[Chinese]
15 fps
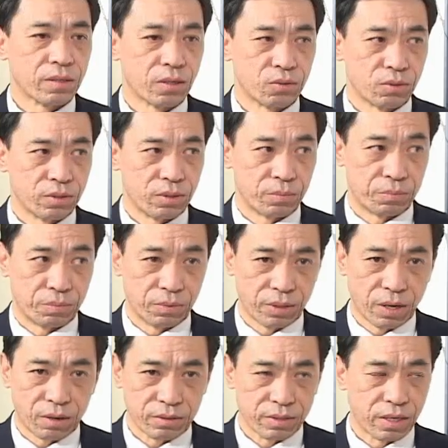他说你
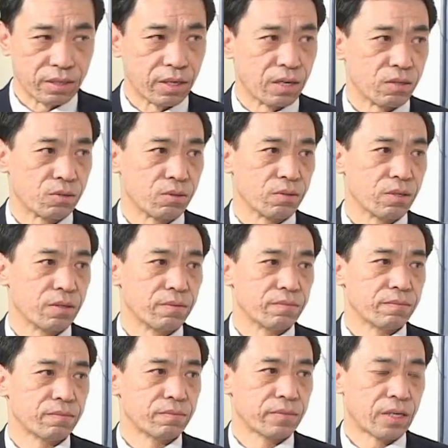不要再演出了，
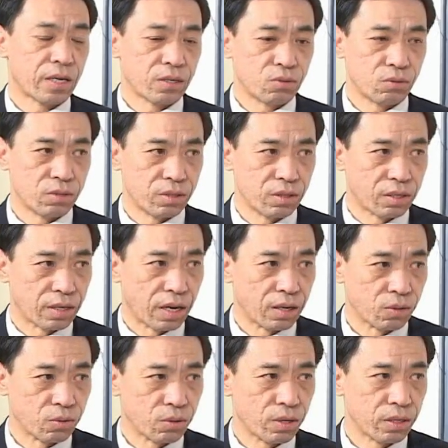他说你
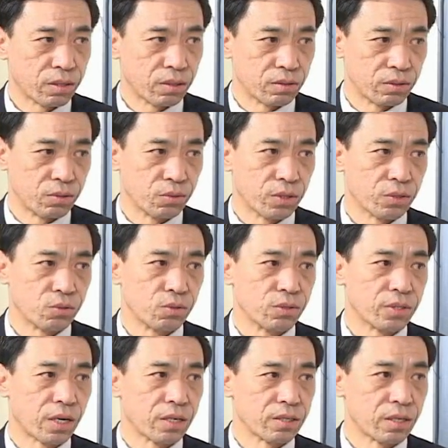赶快到医院
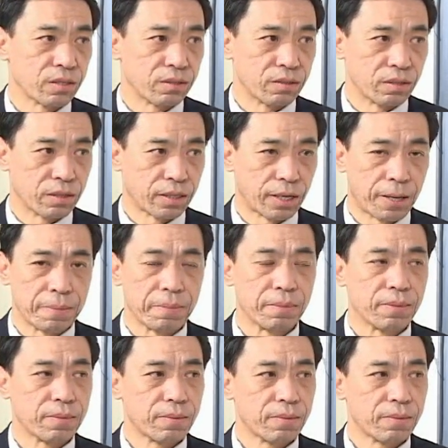去查查你的肝，